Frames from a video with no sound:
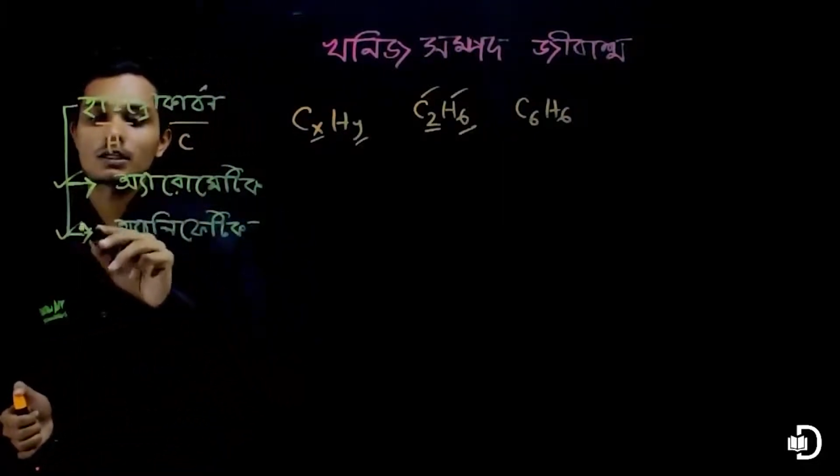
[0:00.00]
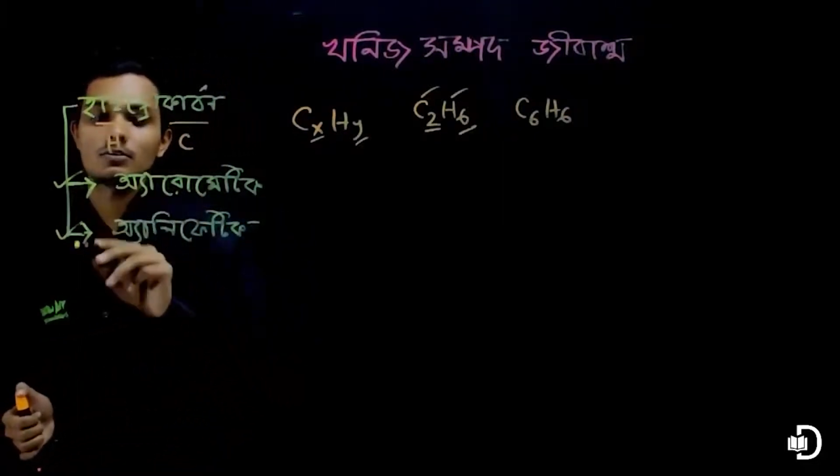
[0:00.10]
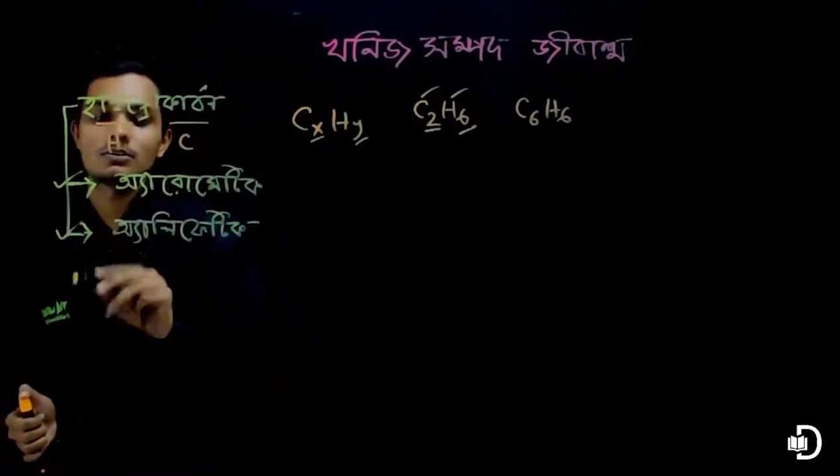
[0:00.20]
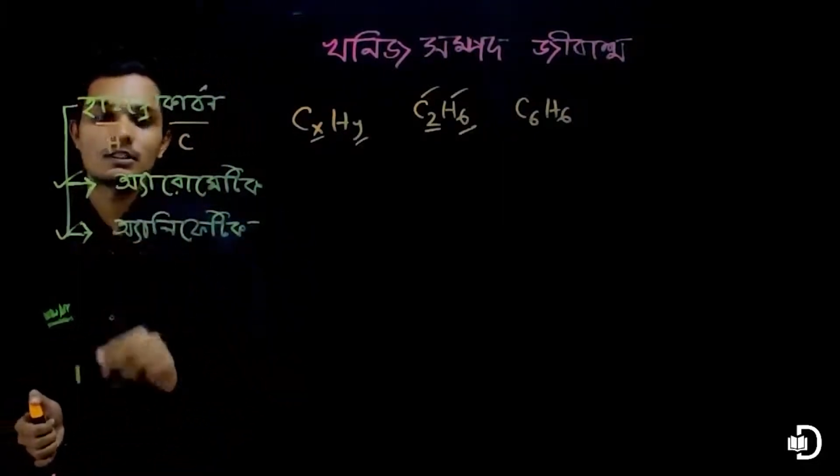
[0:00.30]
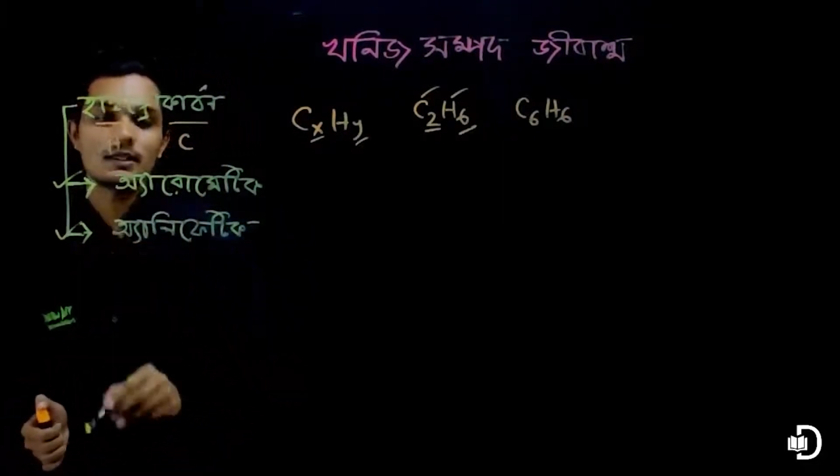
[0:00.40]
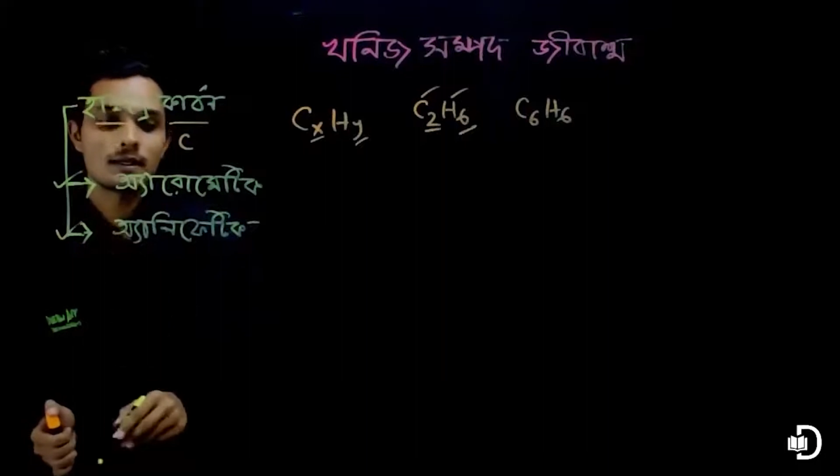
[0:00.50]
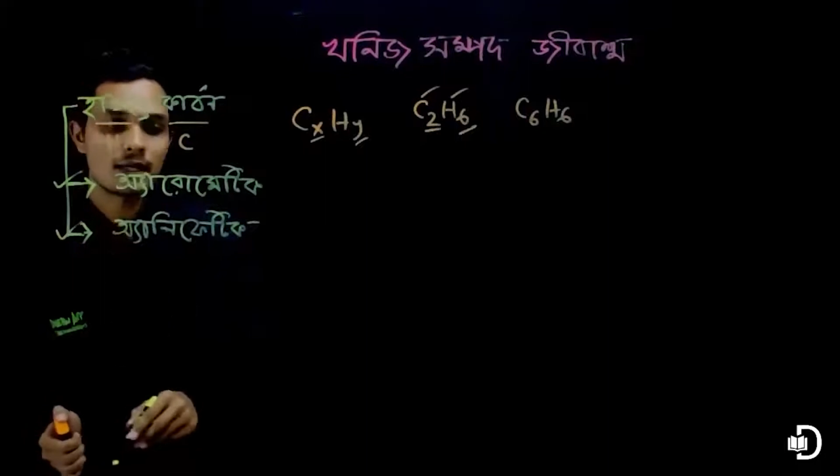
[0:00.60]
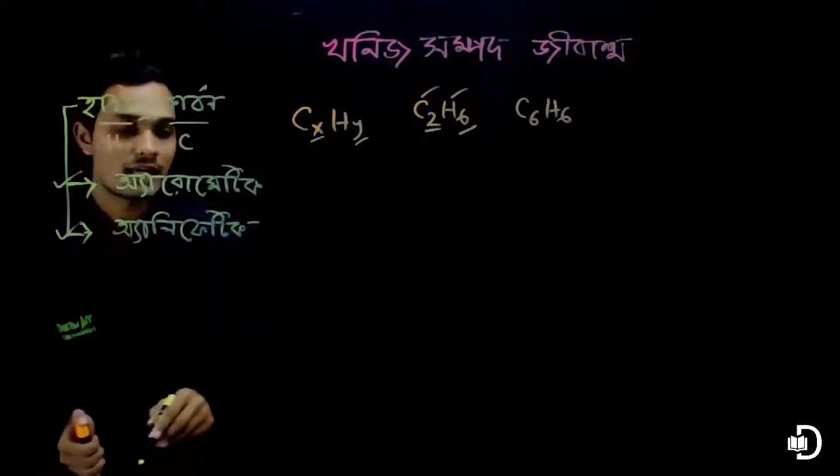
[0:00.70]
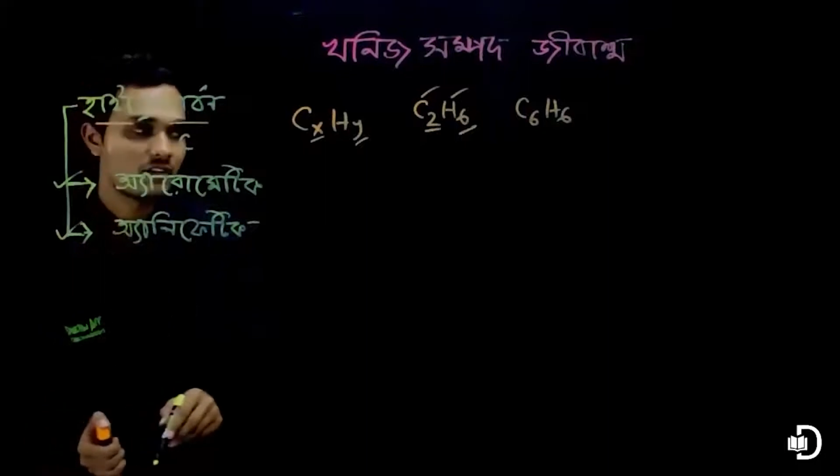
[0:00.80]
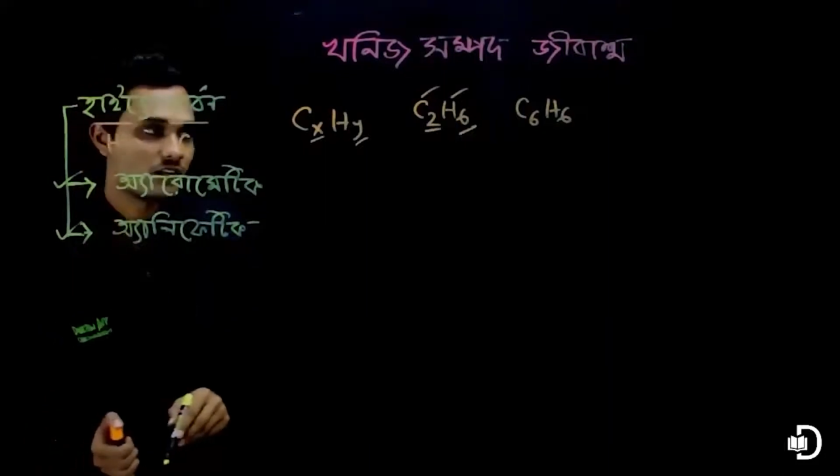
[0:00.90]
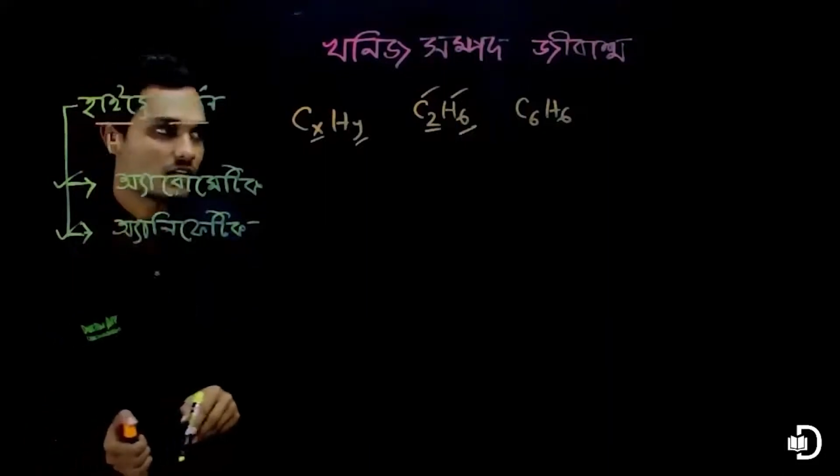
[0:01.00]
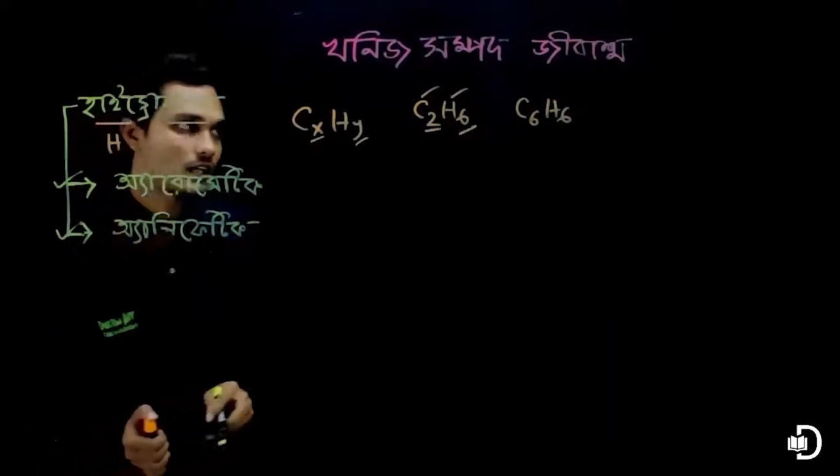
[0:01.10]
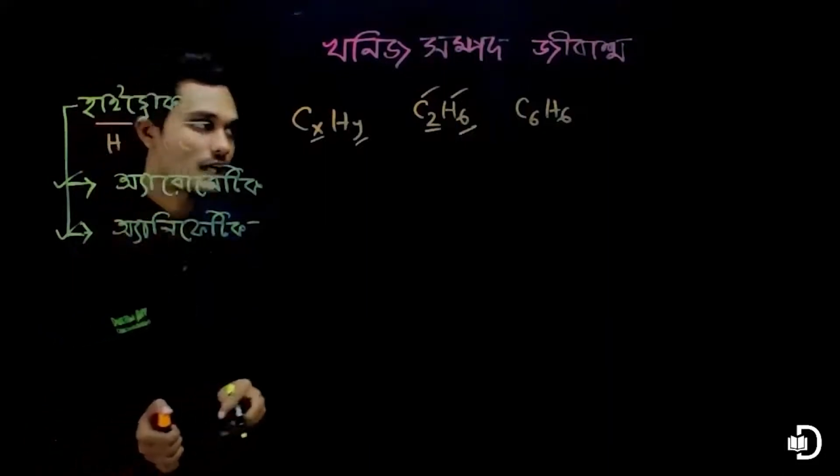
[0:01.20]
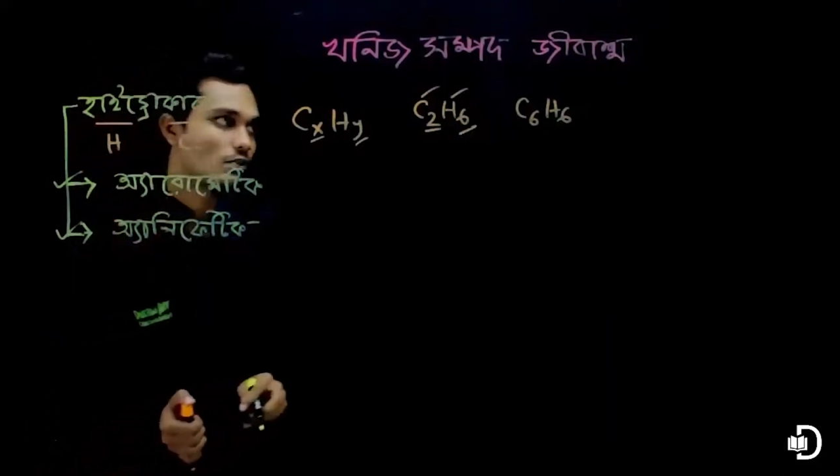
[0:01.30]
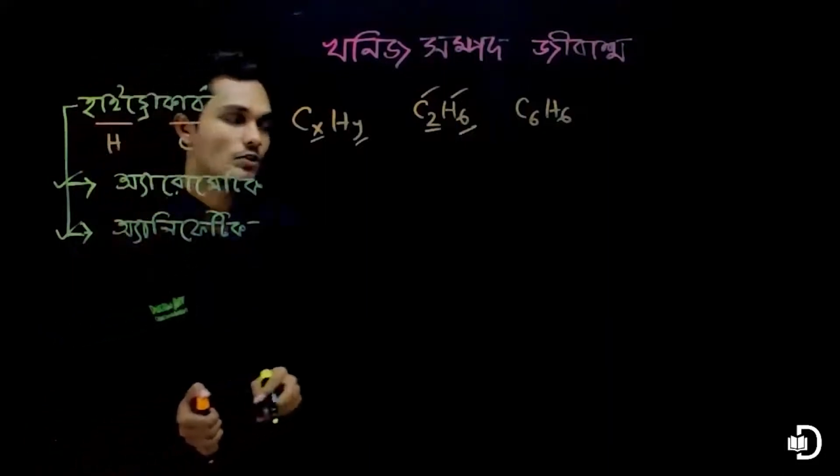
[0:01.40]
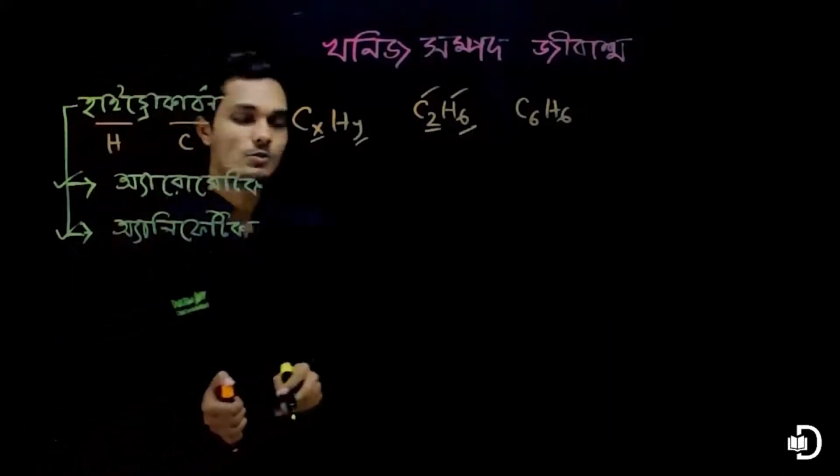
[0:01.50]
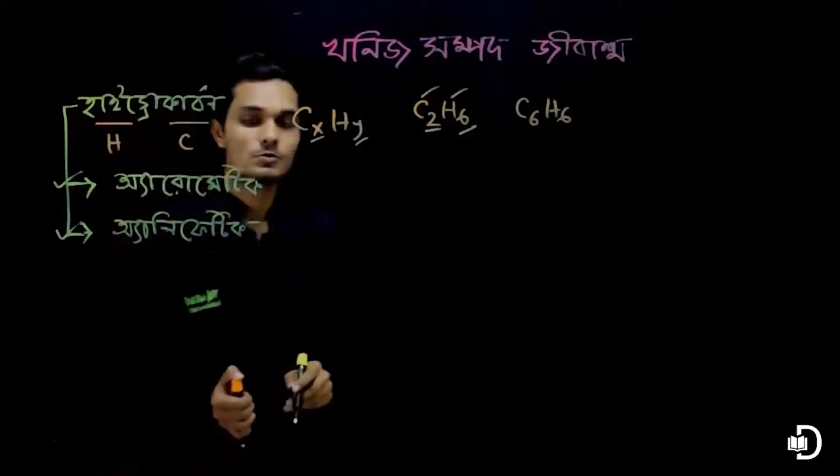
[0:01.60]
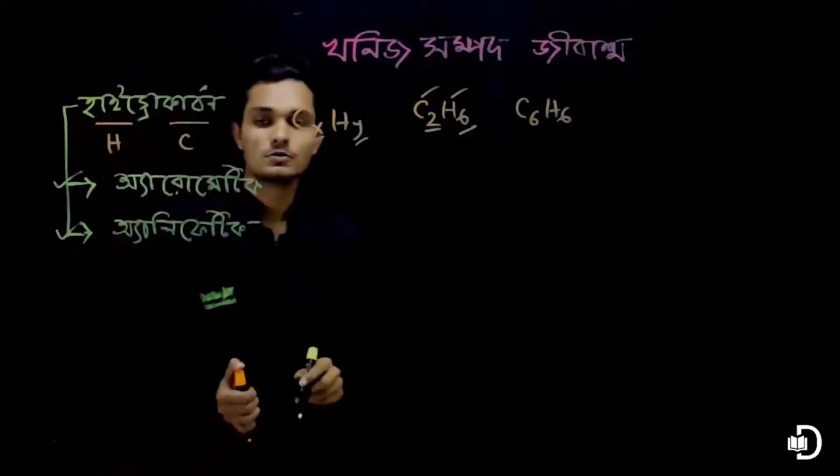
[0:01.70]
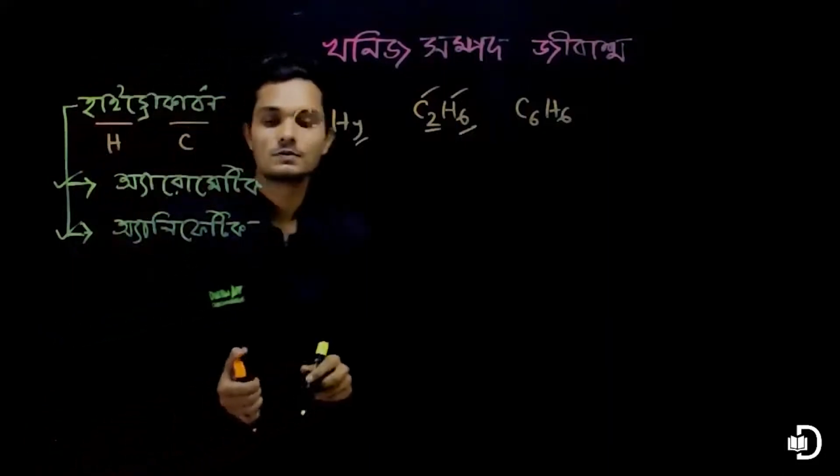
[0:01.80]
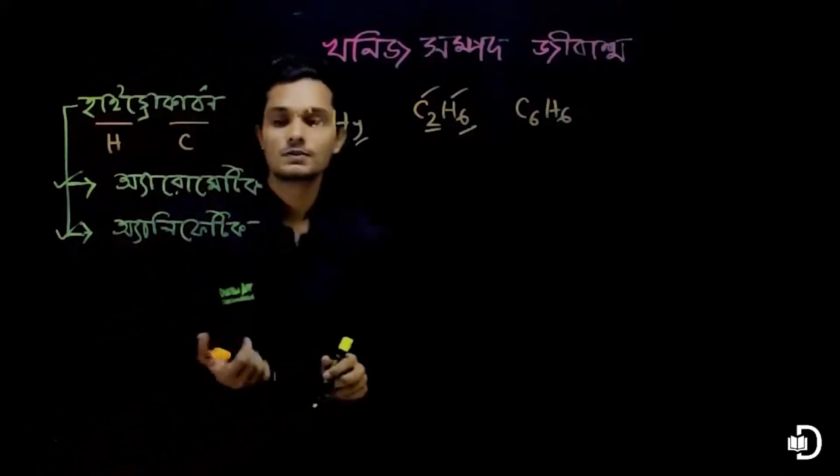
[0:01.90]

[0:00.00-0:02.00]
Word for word: একটা হচ্ছে অ্যালিফ্যাটিক হাইড্রোকার্বন